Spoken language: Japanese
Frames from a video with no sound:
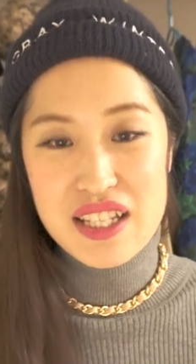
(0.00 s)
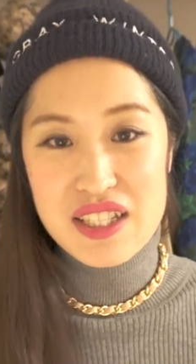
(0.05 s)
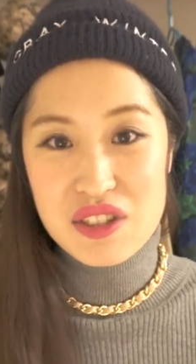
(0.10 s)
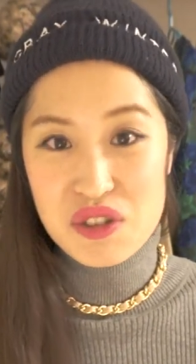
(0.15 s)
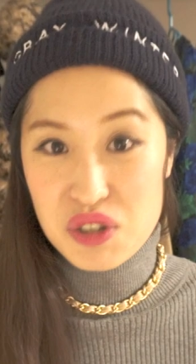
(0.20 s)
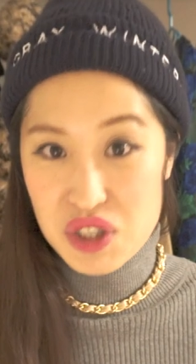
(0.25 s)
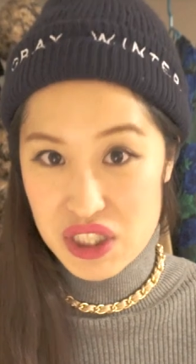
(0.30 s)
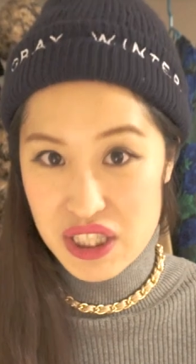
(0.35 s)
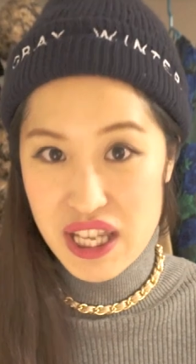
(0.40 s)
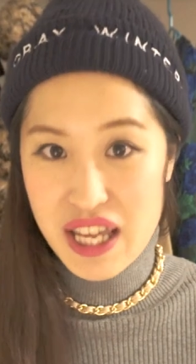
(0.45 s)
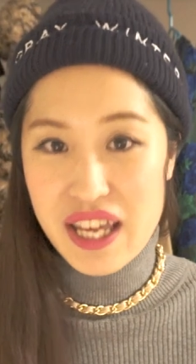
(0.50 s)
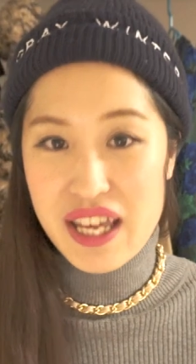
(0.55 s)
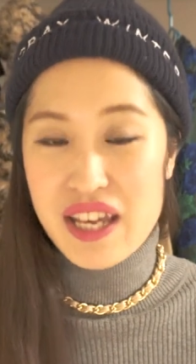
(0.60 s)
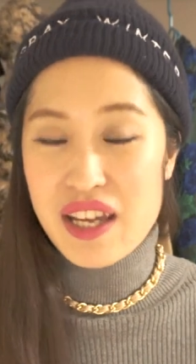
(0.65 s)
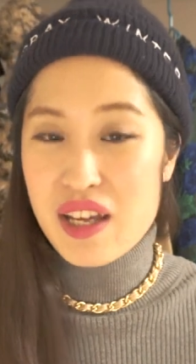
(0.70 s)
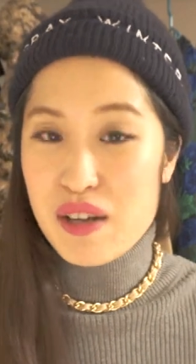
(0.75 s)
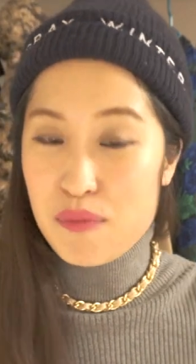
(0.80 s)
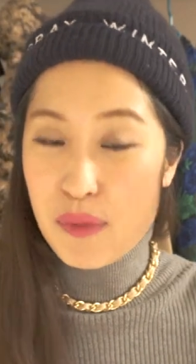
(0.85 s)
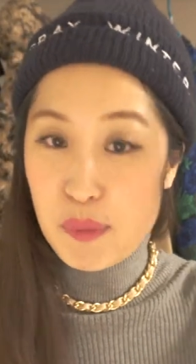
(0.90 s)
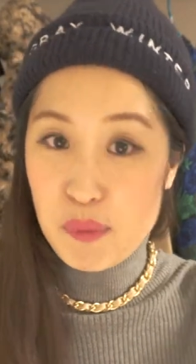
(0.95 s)
そして、
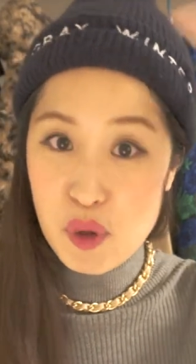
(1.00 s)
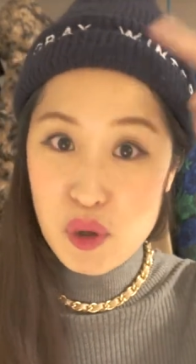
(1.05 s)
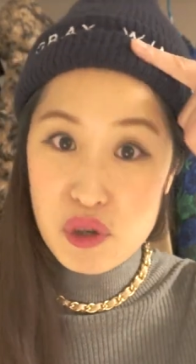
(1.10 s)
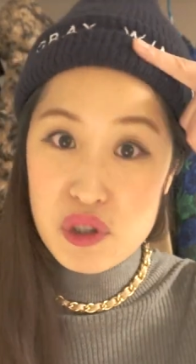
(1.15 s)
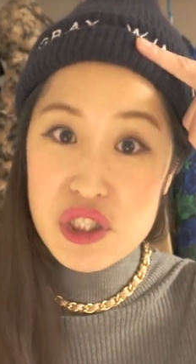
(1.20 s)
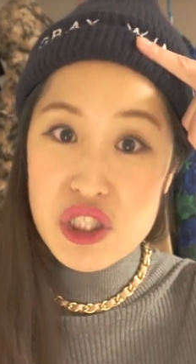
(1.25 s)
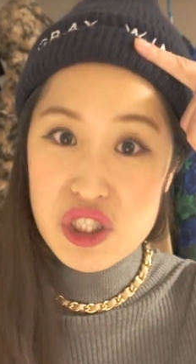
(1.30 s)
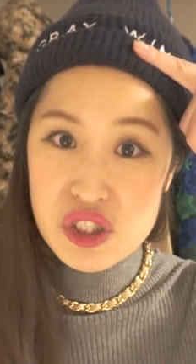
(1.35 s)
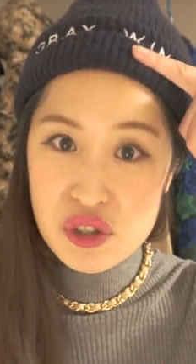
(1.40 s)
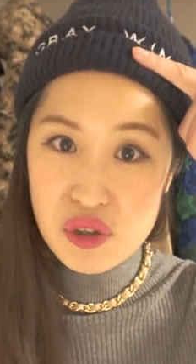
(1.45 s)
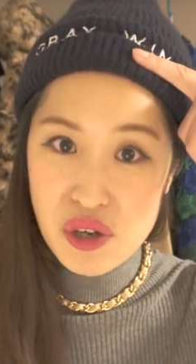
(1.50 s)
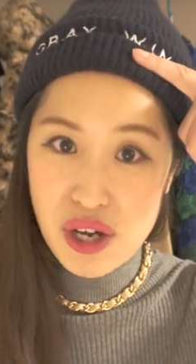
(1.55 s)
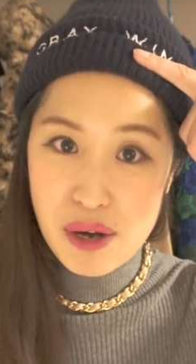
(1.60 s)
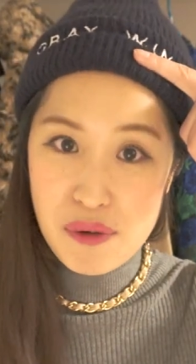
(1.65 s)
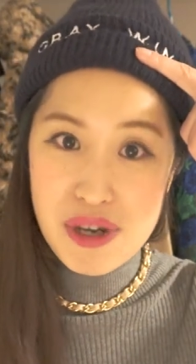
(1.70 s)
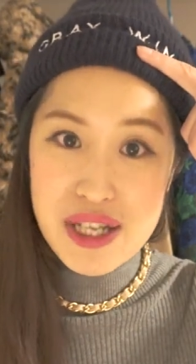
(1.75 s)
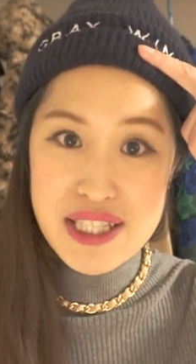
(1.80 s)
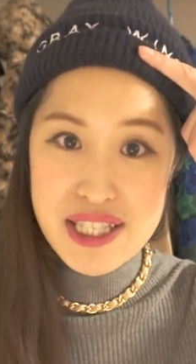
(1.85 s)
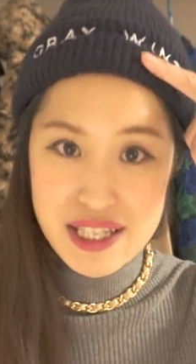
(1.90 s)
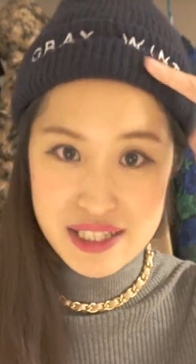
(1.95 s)
帽子と合
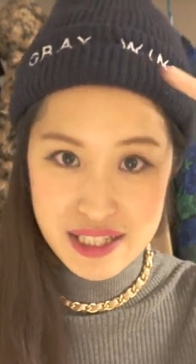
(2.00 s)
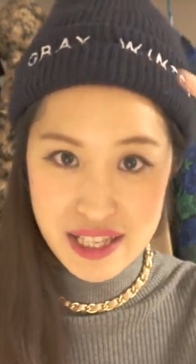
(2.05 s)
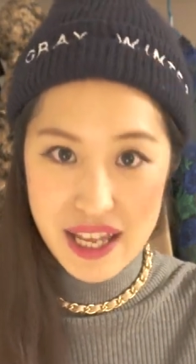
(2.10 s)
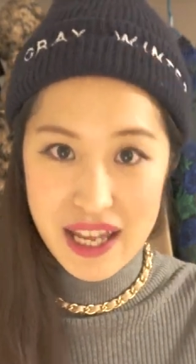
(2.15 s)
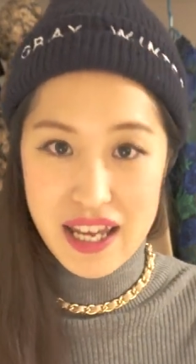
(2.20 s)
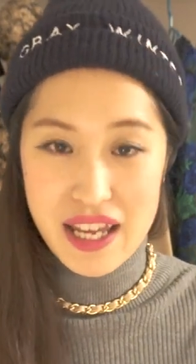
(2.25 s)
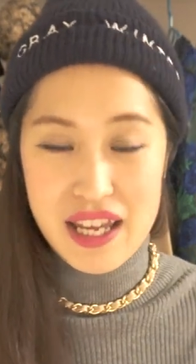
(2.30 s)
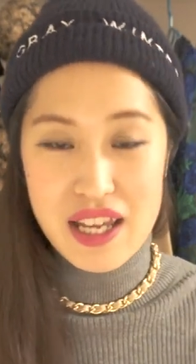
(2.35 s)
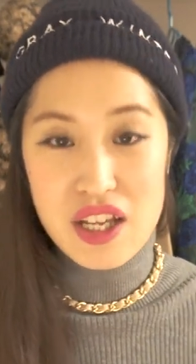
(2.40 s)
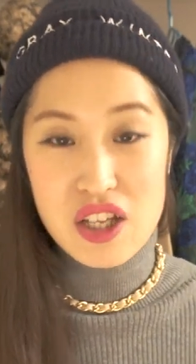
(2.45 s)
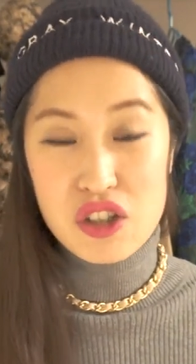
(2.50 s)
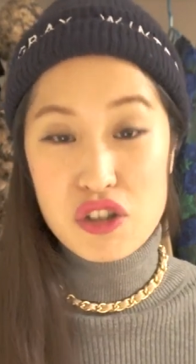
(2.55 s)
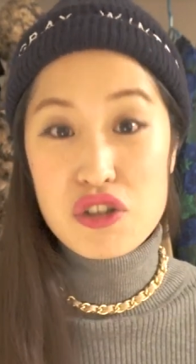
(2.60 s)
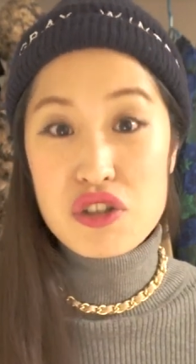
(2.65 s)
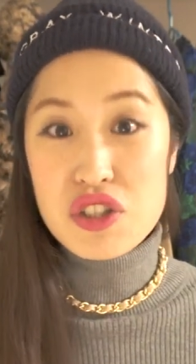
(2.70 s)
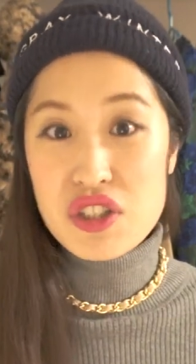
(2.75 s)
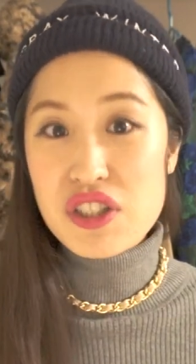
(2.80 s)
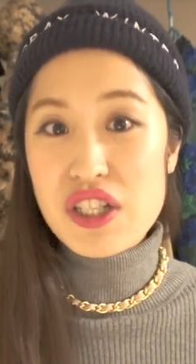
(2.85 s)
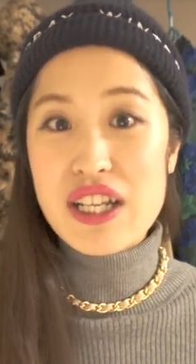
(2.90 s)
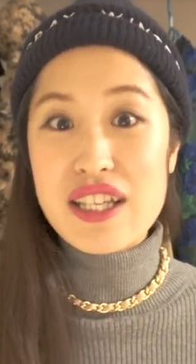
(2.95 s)
わせて
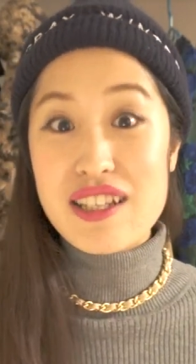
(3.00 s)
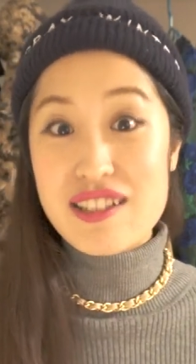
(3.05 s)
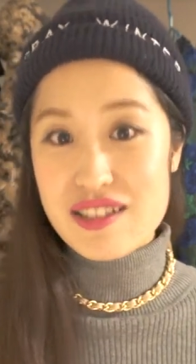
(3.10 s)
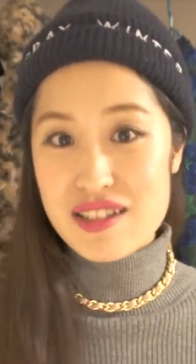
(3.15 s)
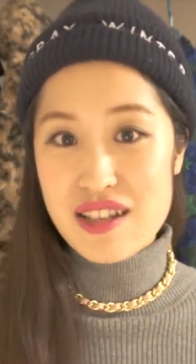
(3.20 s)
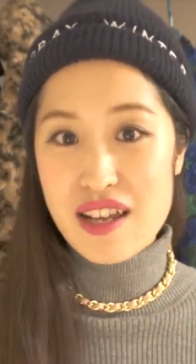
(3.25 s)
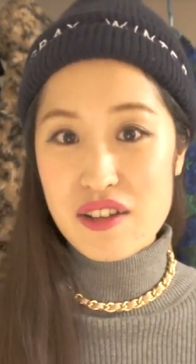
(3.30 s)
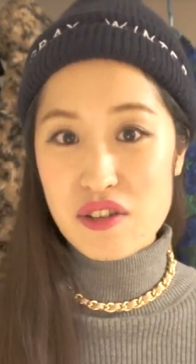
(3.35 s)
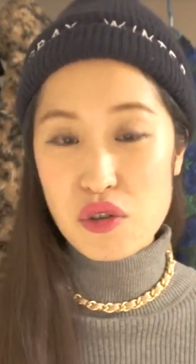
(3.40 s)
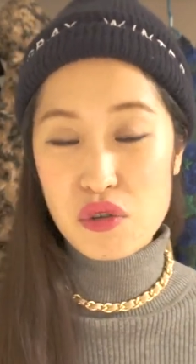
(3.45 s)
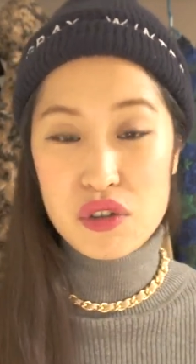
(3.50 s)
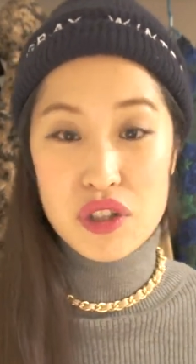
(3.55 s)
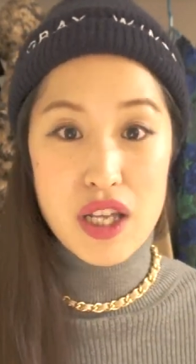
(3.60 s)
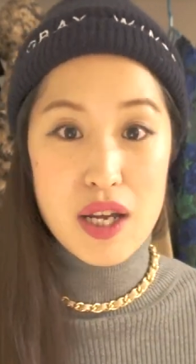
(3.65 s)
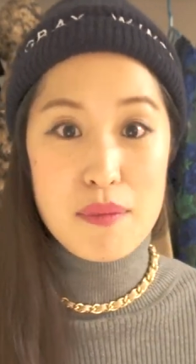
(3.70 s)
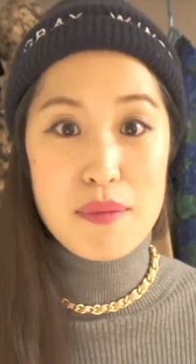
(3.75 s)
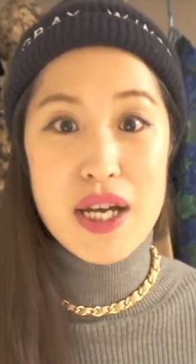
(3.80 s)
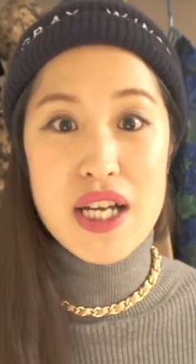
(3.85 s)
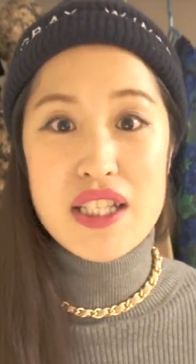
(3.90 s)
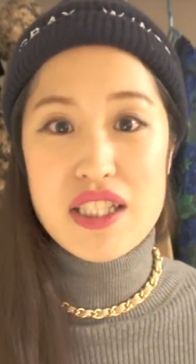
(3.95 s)
靴がですね、
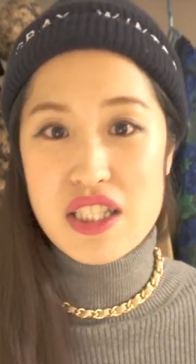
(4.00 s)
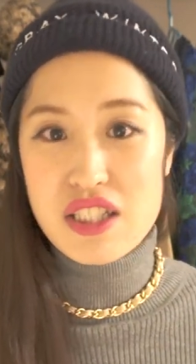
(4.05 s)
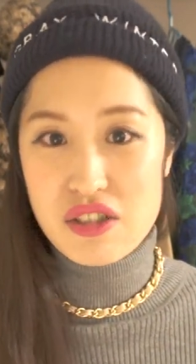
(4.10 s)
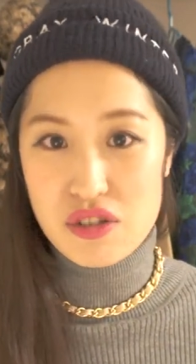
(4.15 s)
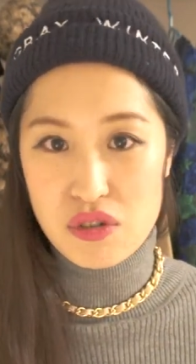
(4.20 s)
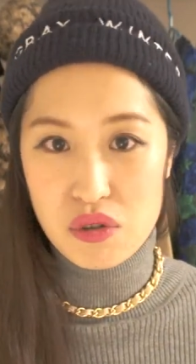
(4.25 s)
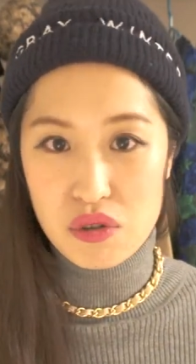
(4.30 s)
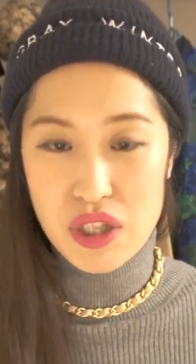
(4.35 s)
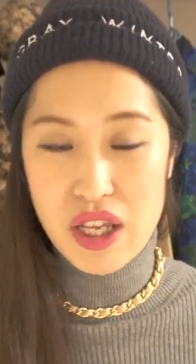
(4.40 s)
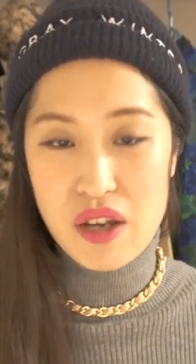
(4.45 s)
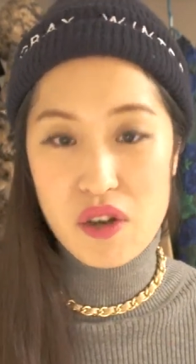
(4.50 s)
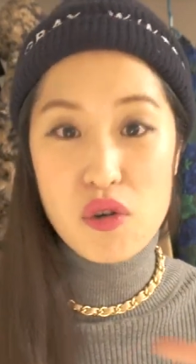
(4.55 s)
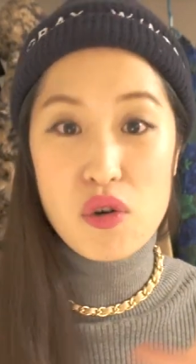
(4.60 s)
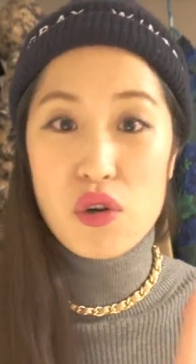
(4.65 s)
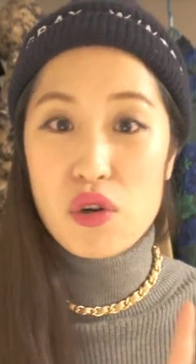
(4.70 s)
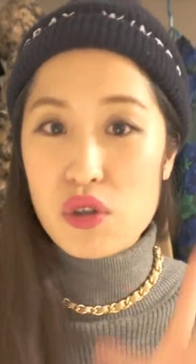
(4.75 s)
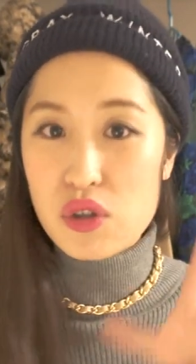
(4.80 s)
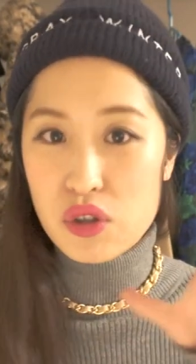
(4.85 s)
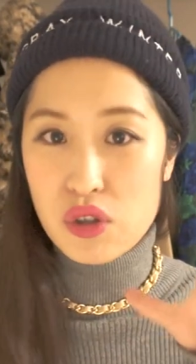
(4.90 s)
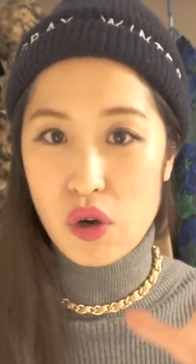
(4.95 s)
ドクターマーチンの10
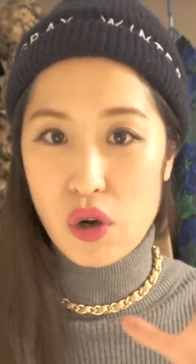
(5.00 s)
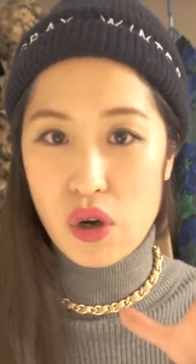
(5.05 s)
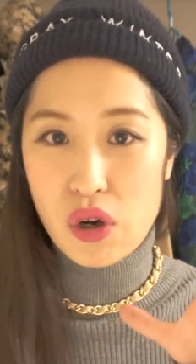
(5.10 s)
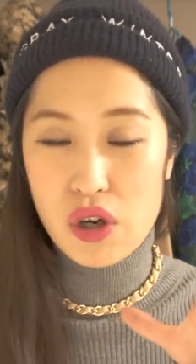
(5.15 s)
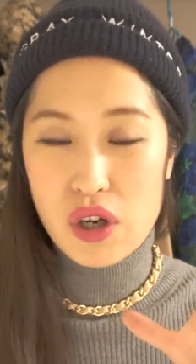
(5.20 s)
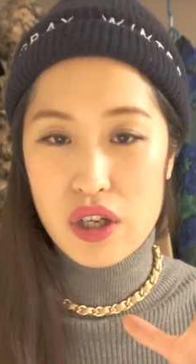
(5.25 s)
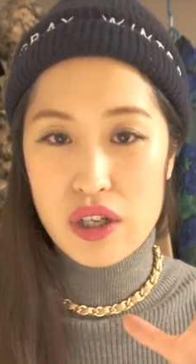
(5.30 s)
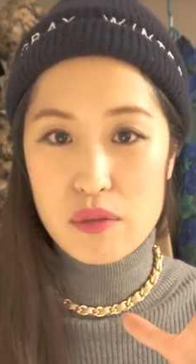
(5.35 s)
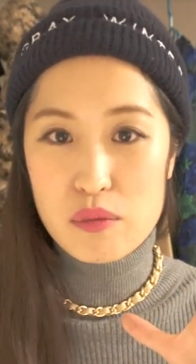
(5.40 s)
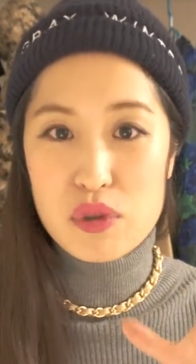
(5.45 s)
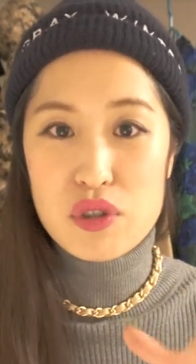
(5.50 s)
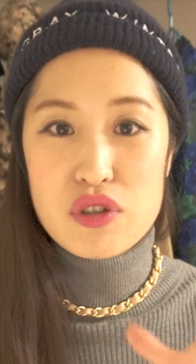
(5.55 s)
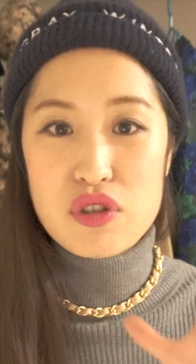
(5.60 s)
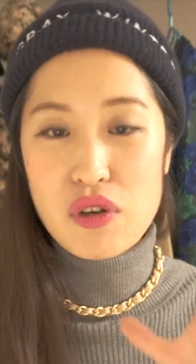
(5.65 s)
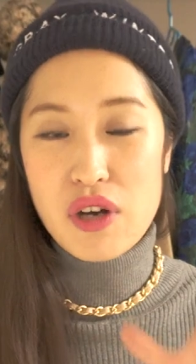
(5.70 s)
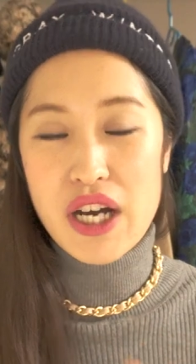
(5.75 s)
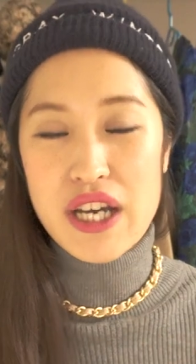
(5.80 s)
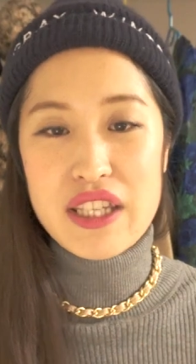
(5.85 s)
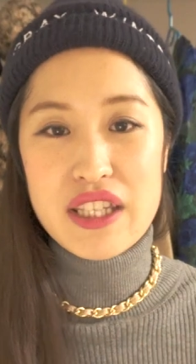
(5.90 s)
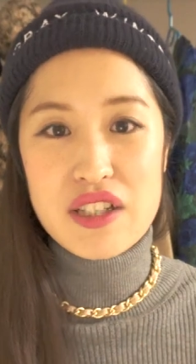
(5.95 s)
ホールのブーツ
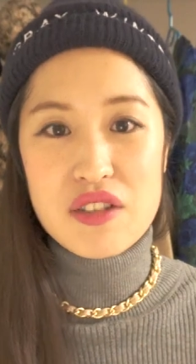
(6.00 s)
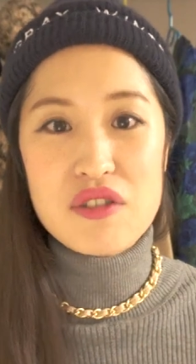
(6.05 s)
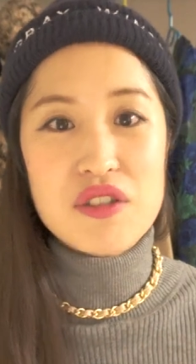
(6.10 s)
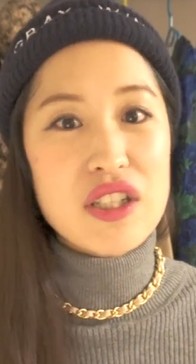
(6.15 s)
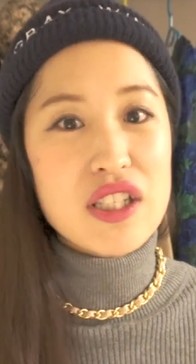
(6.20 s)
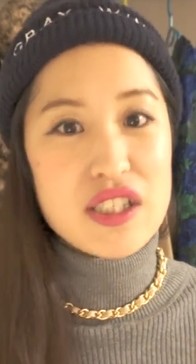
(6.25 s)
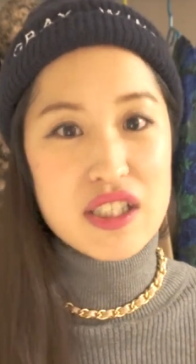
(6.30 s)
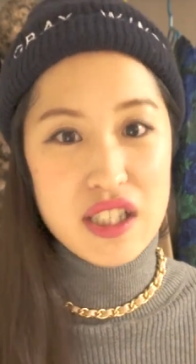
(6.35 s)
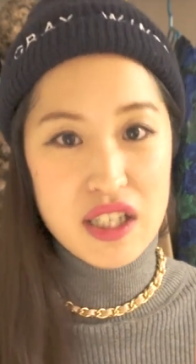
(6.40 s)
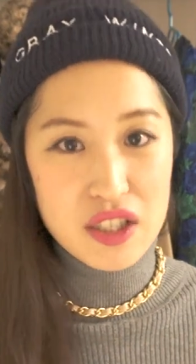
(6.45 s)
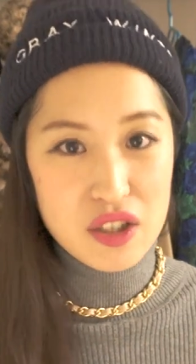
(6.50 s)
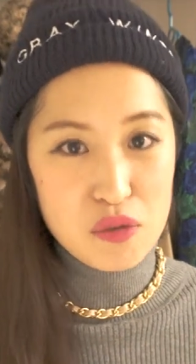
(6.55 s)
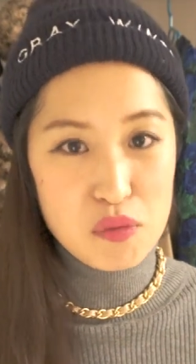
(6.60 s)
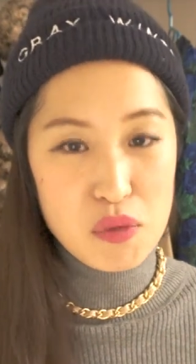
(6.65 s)
を履いてるんですけれど